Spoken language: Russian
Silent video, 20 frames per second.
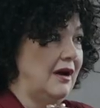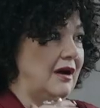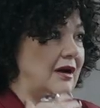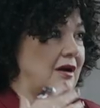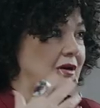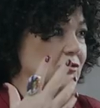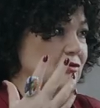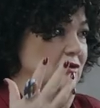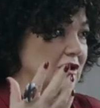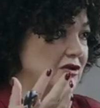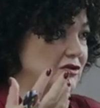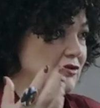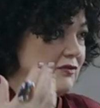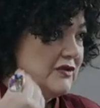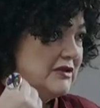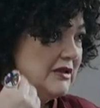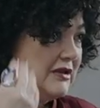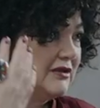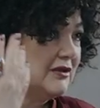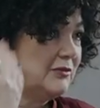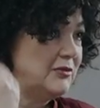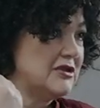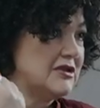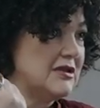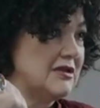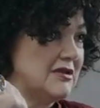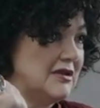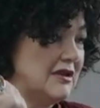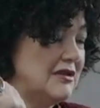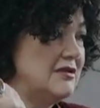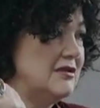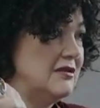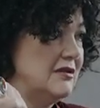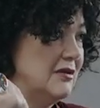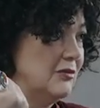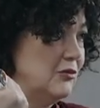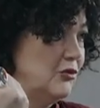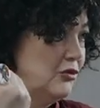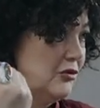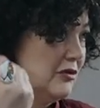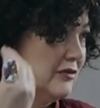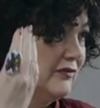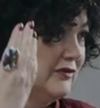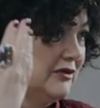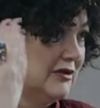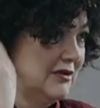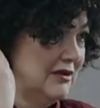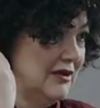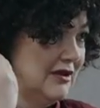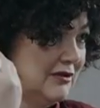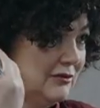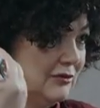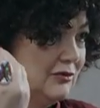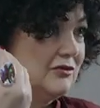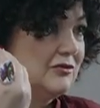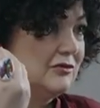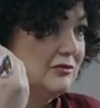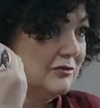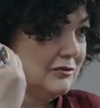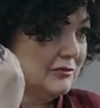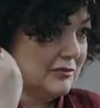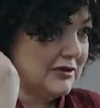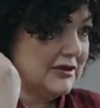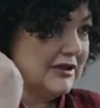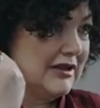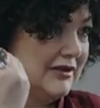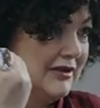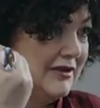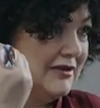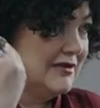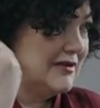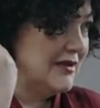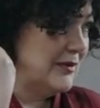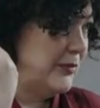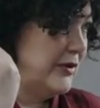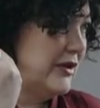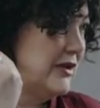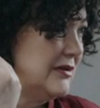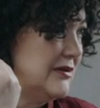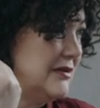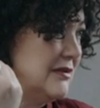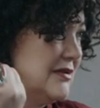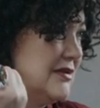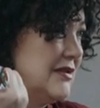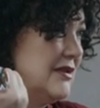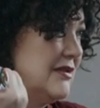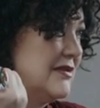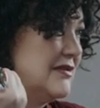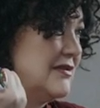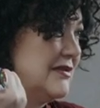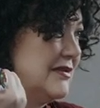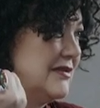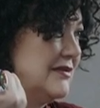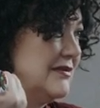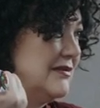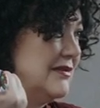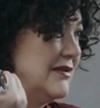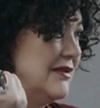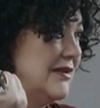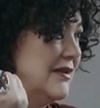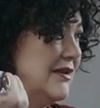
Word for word: А у нас у всех на бессознательном уровне, да, то есть, ну, стоит запрет инцеста.